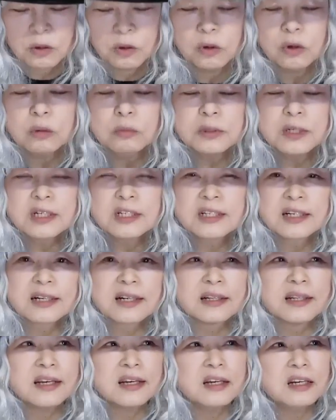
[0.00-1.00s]
大昔か
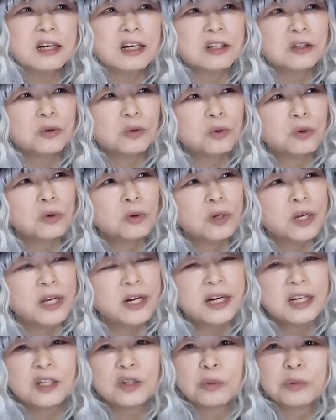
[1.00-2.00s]
らねあの
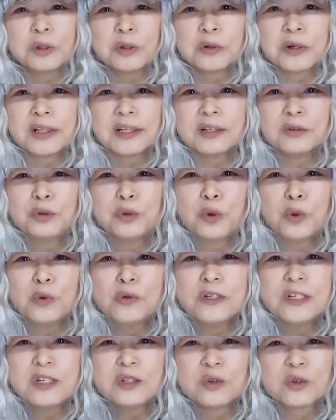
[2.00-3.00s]
偉い人々がね不老
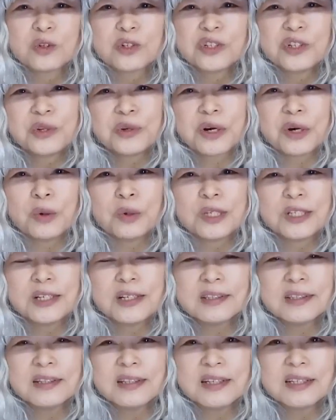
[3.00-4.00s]
不死の薬とか欲し
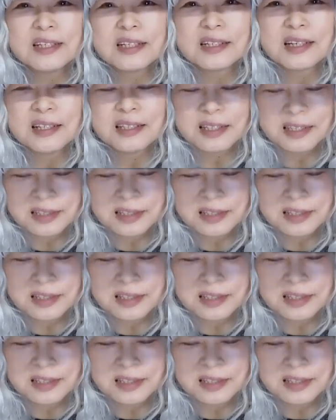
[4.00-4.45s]
がってたじゃない